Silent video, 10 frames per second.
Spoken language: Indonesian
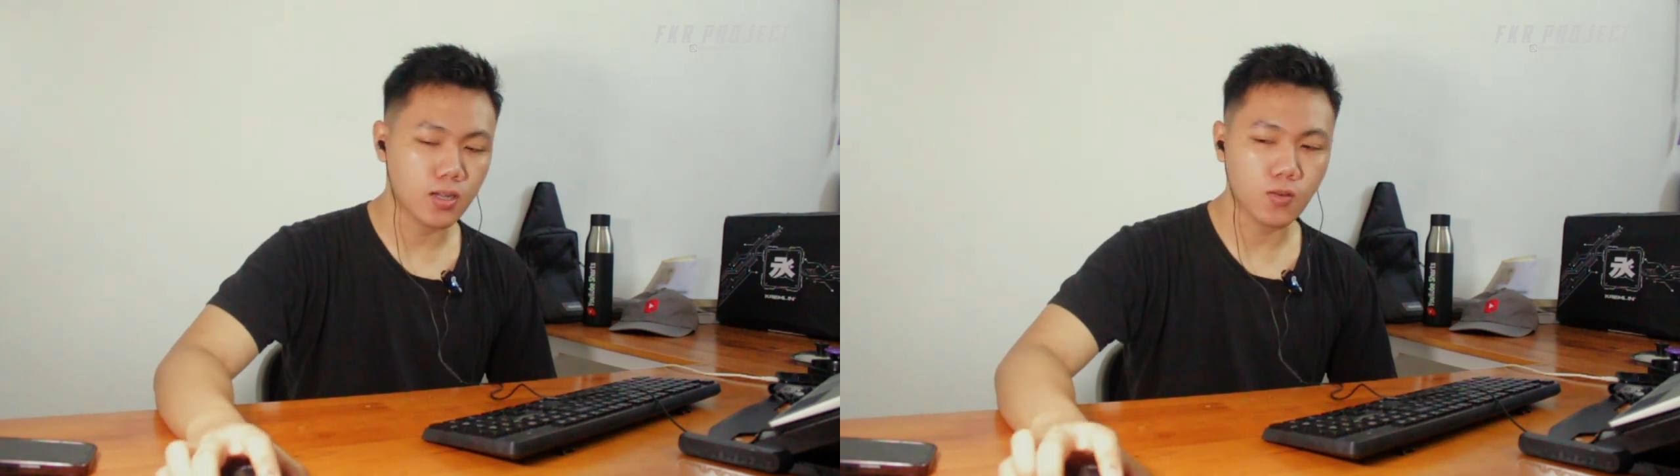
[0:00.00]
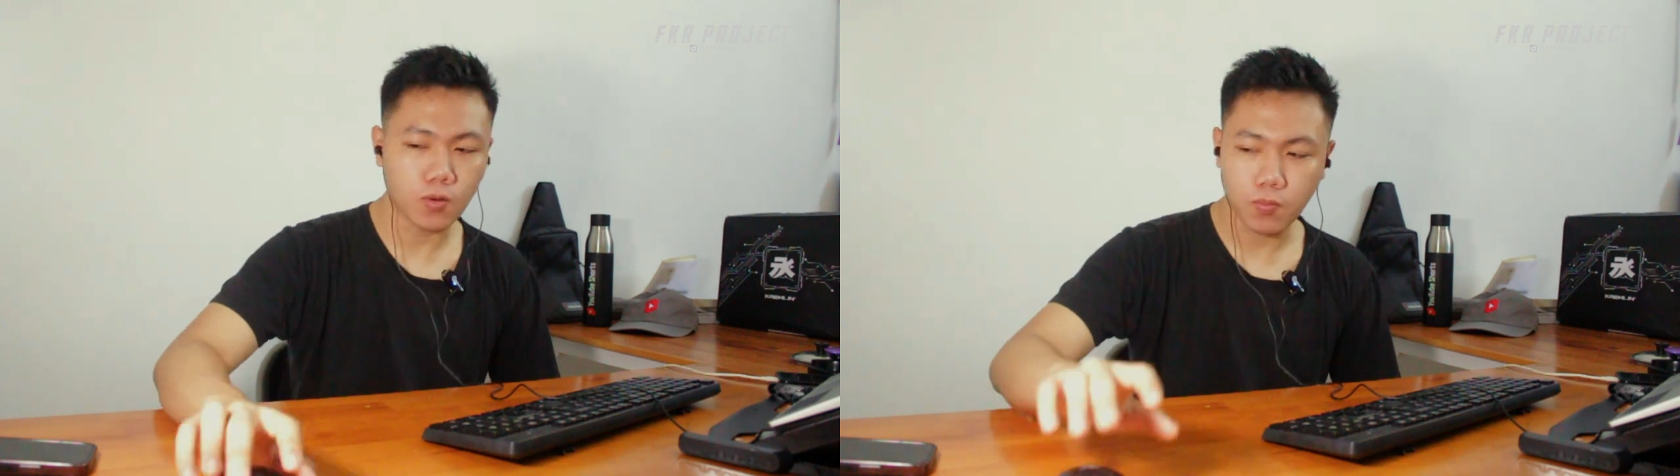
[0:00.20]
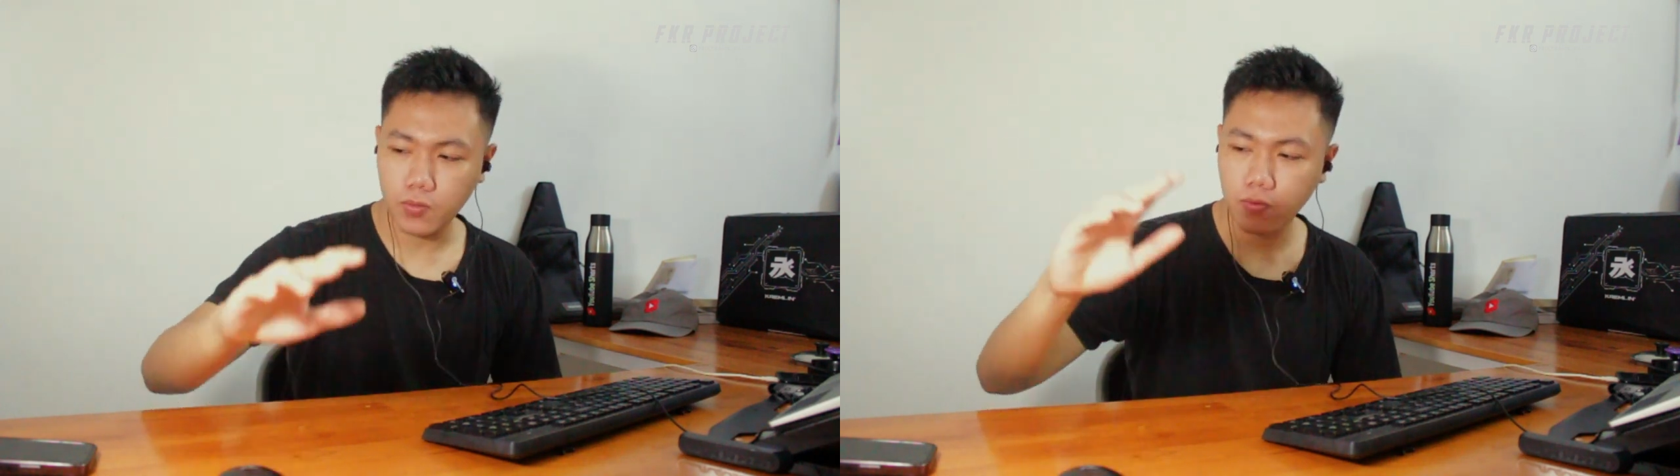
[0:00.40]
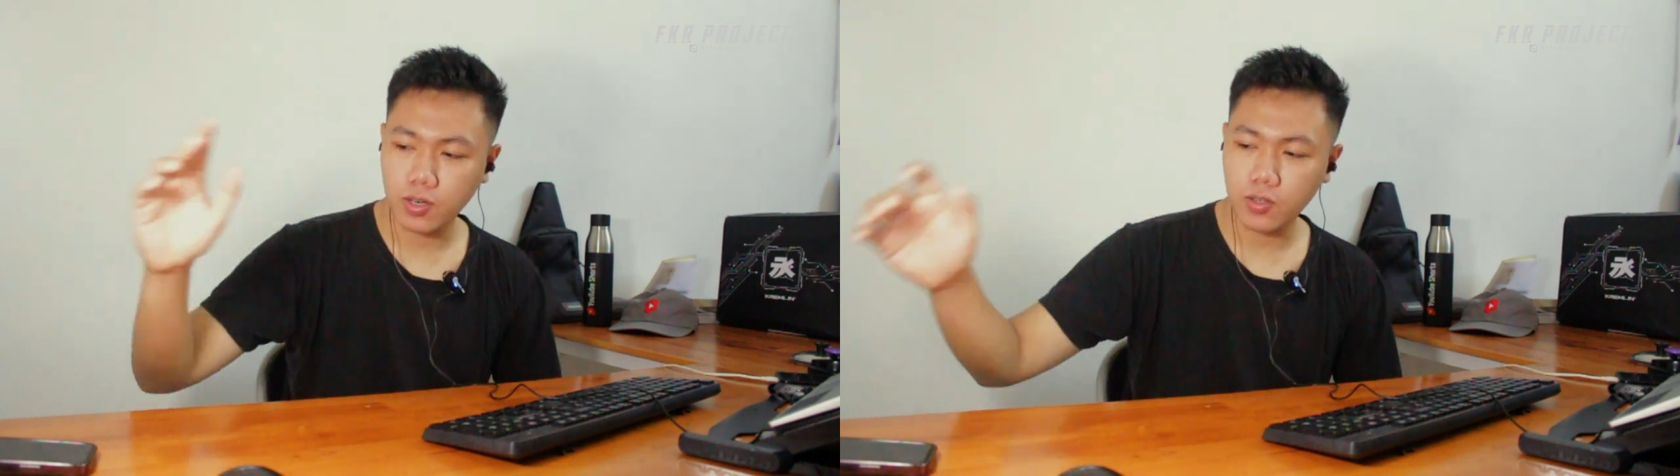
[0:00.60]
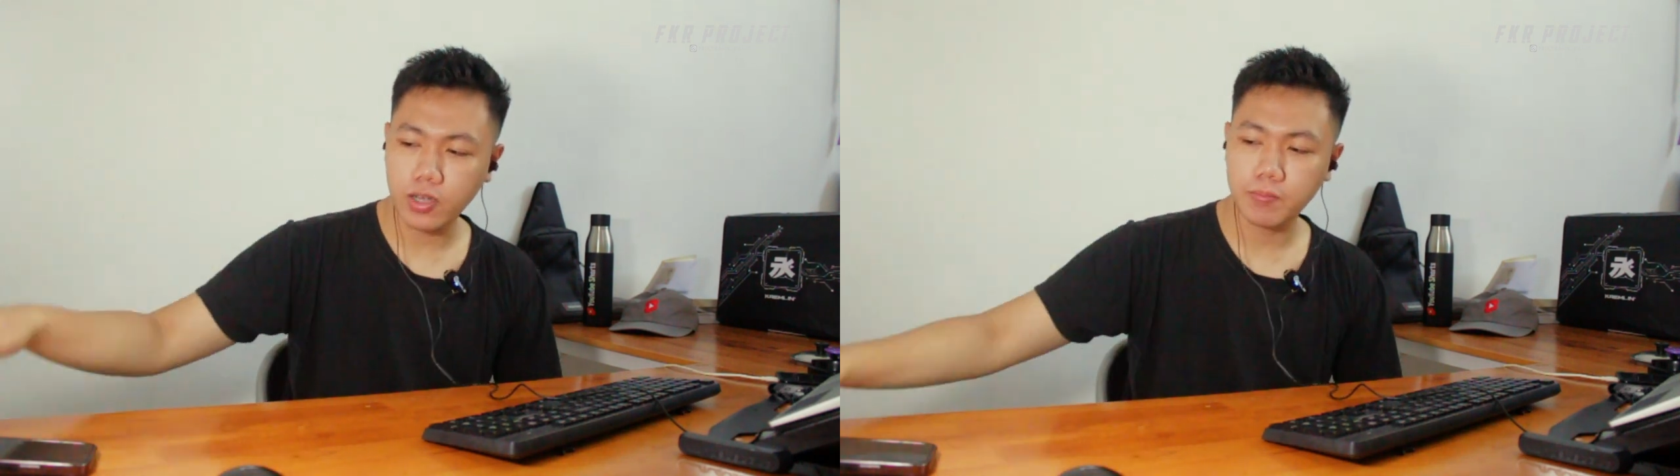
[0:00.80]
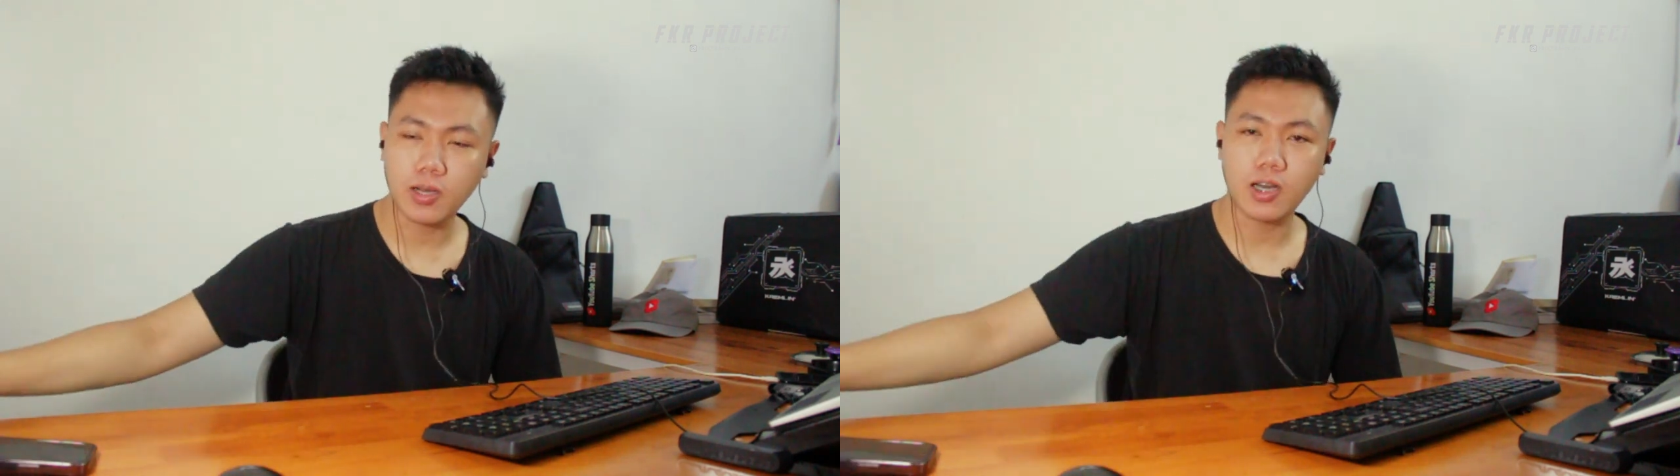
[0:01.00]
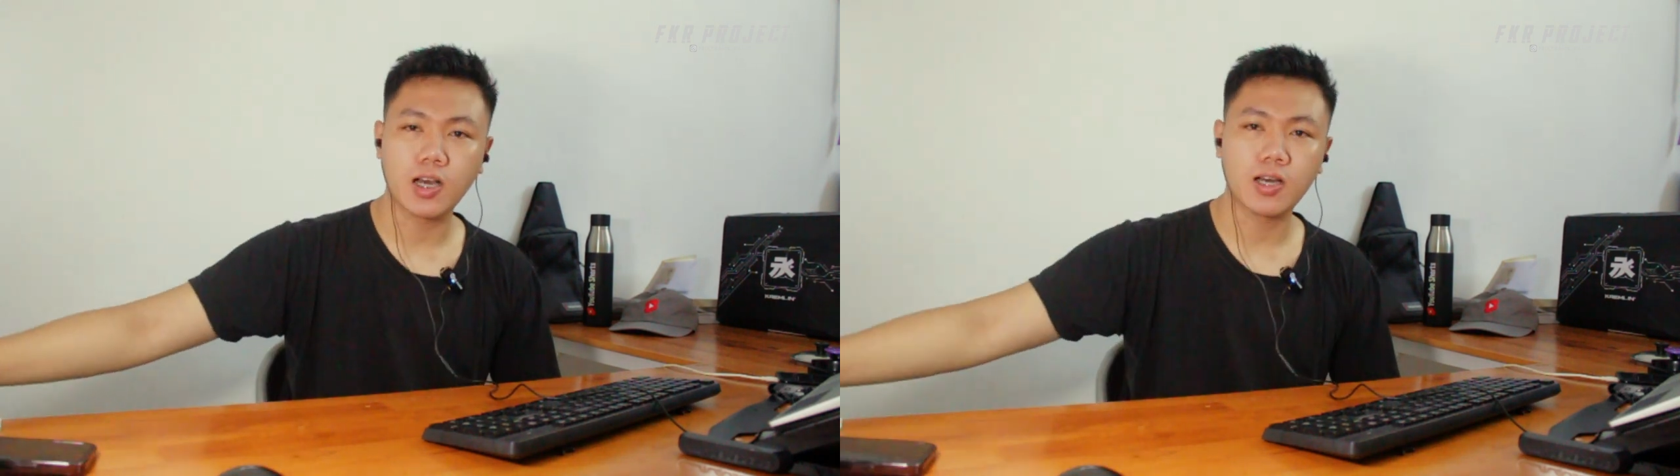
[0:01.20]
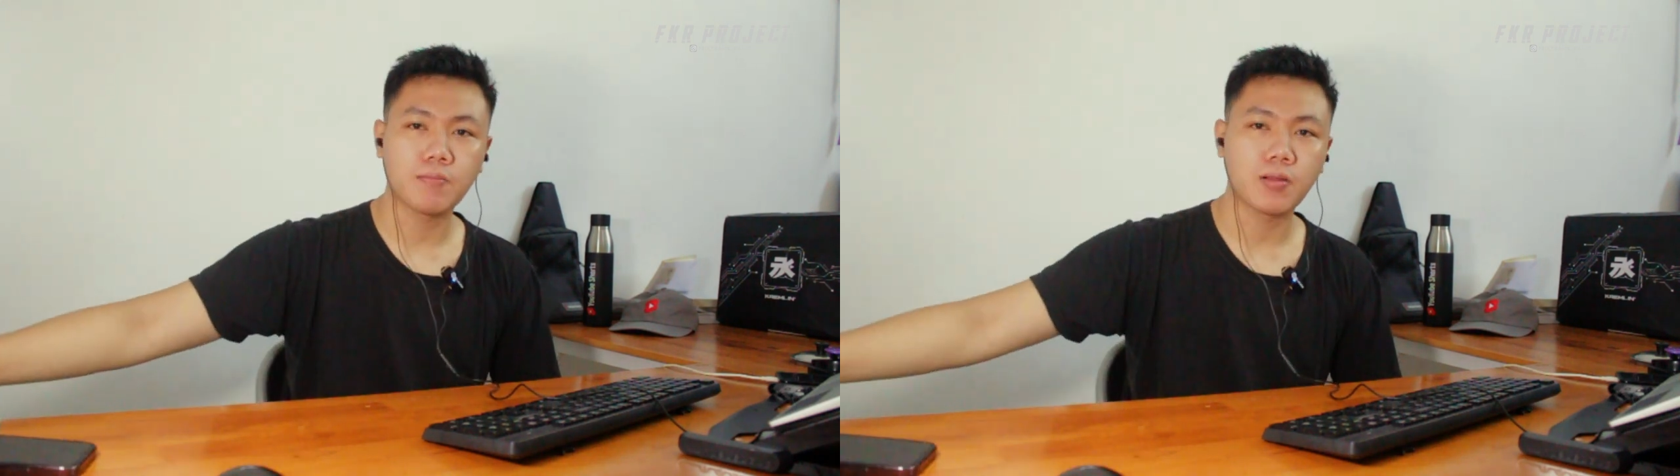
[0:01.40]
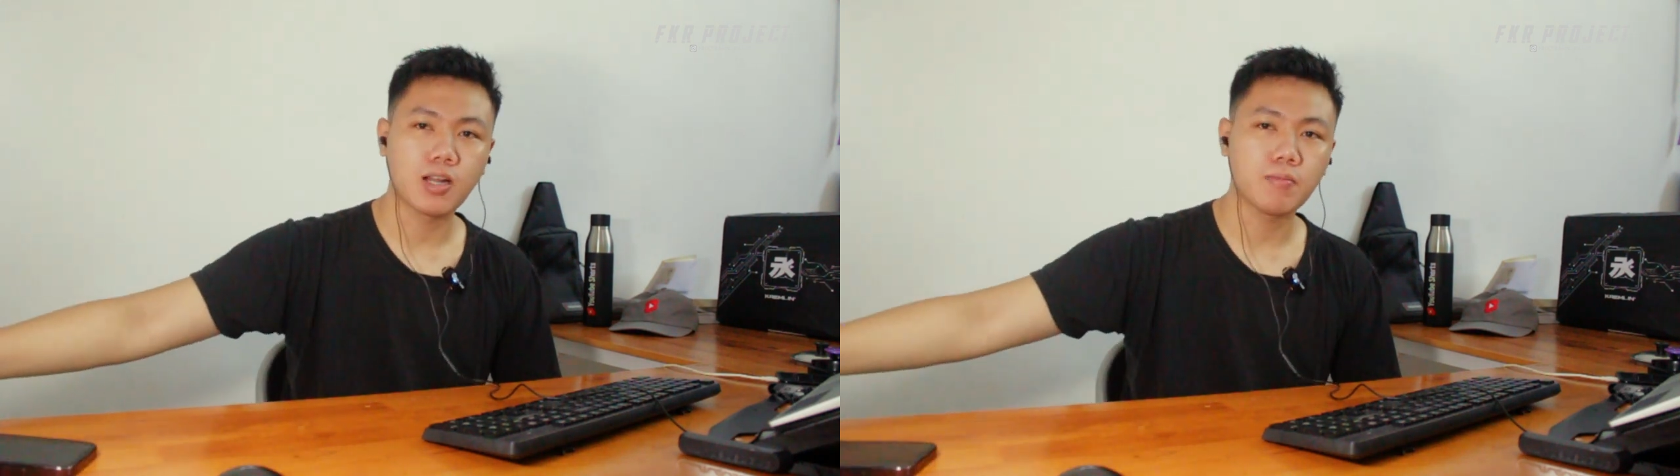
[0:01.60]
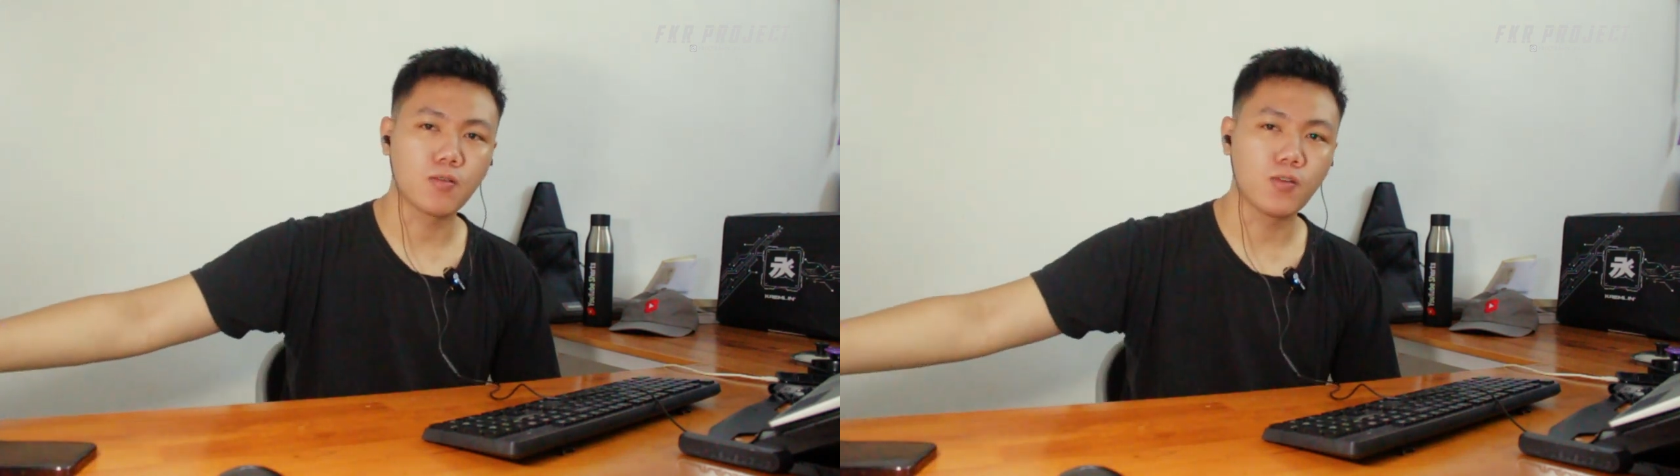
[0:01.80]
gue buat video emang gak pernah
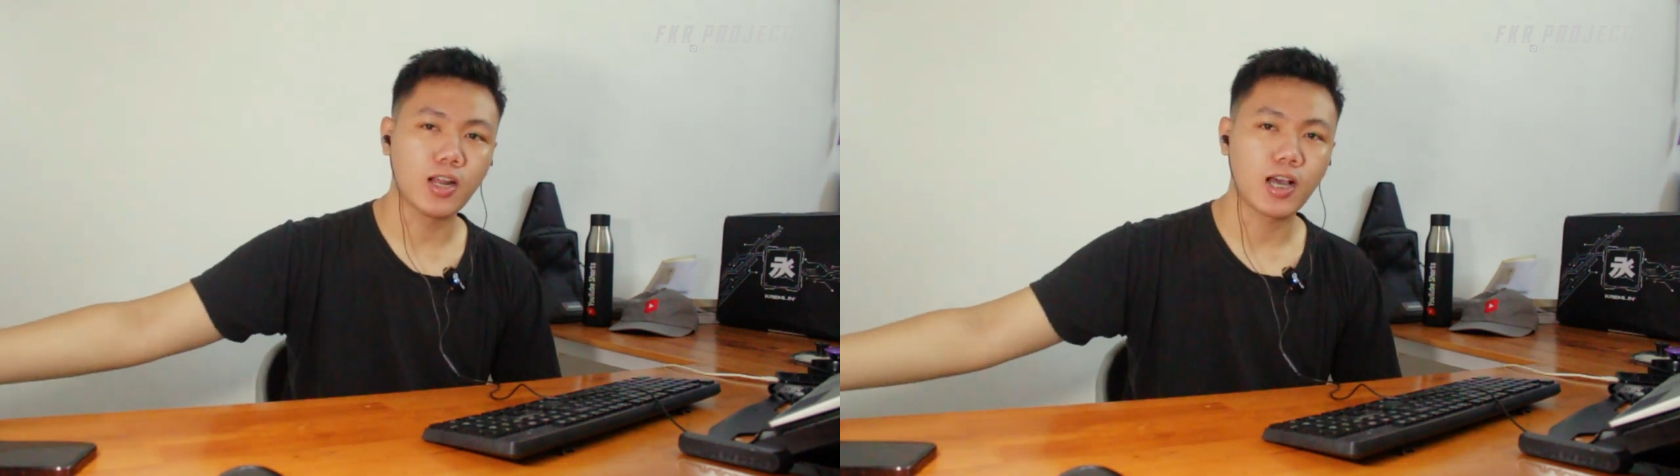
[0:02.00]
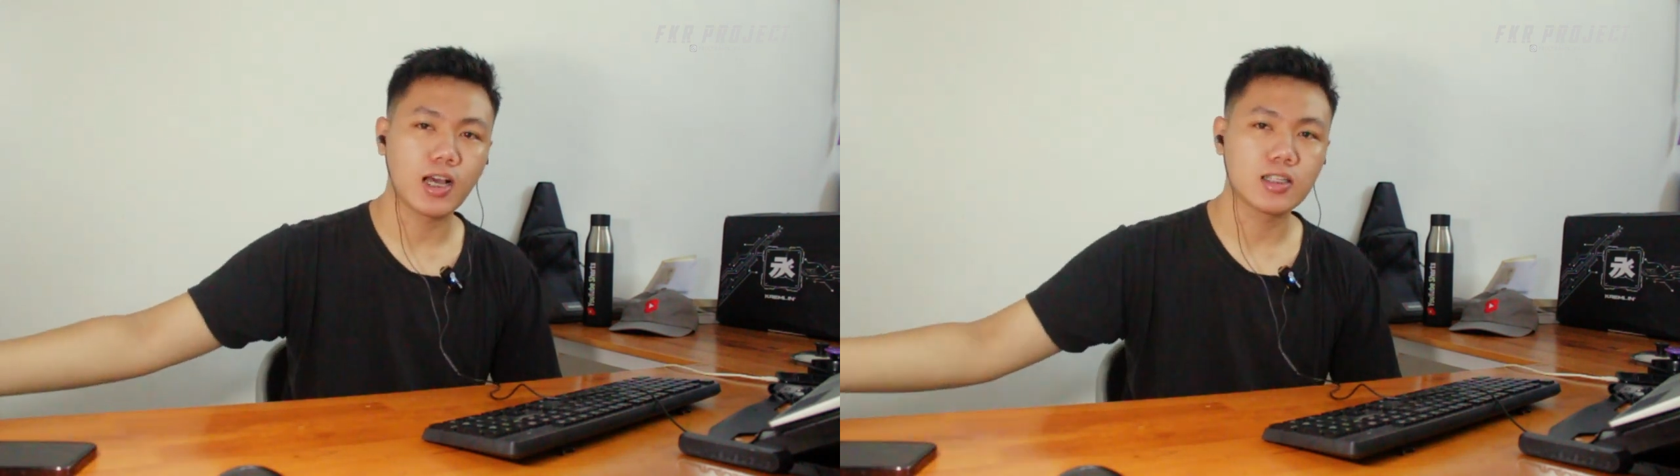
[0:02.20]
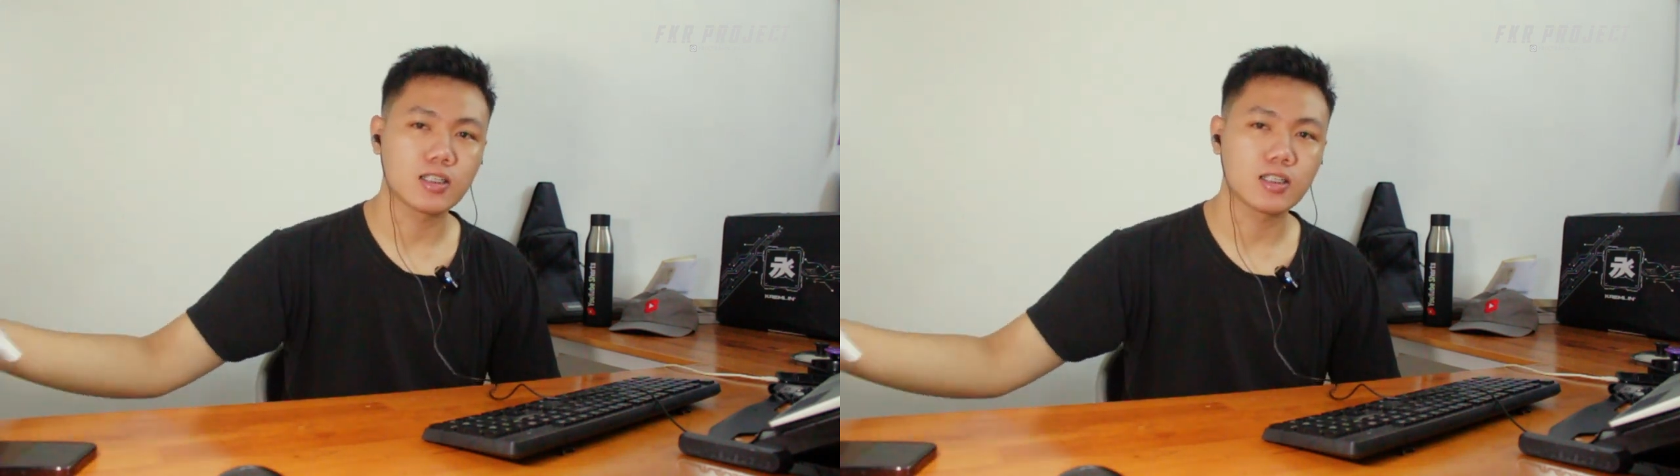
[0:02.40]
menggunakan